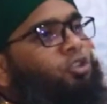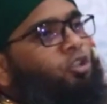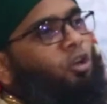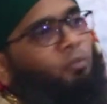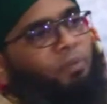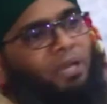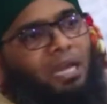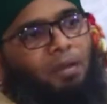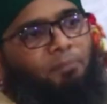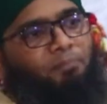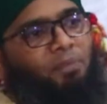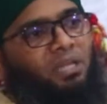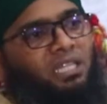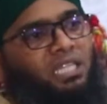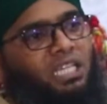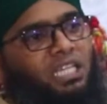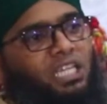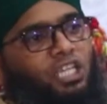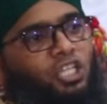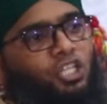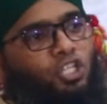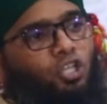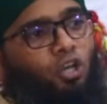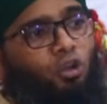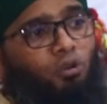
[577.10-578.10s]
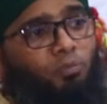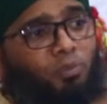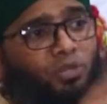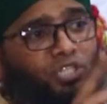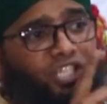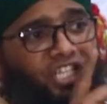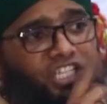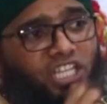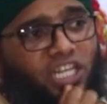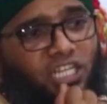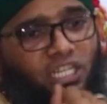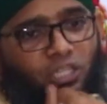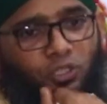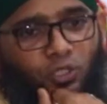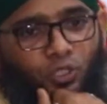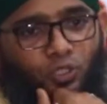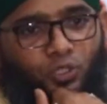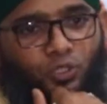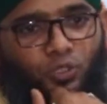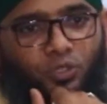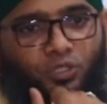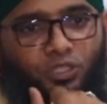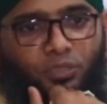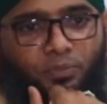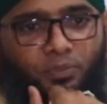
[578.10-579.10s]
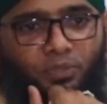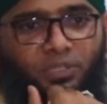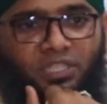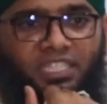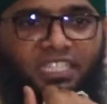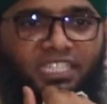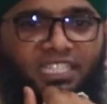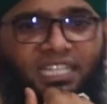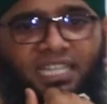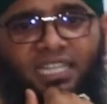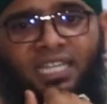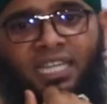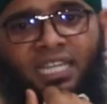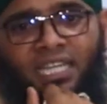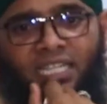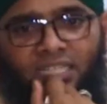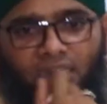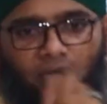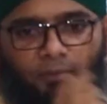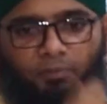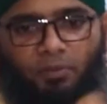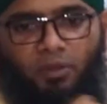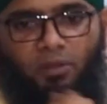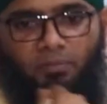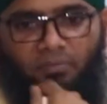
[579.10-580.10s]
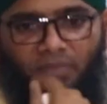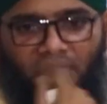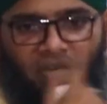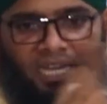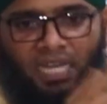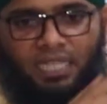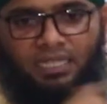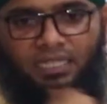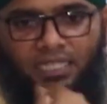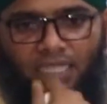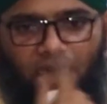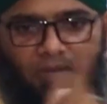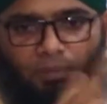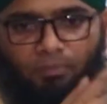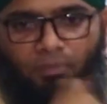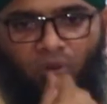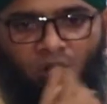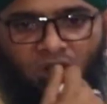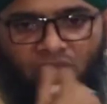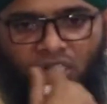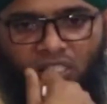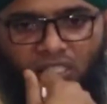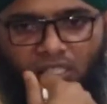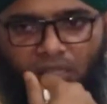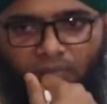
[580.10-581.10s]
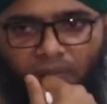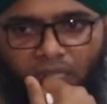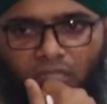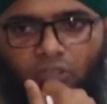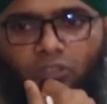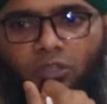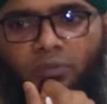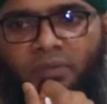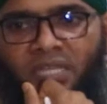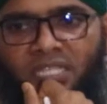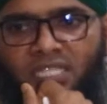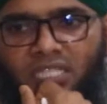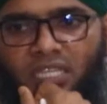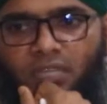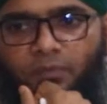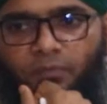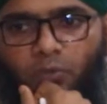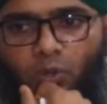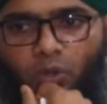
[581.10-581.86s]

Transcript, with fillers: তবে আপনাদেরকে সর্বশেষ একটা তথ্য দিব দিই তারপরে মিলাদ কিয়া মোনাজাতের মাধ্যমে আজকের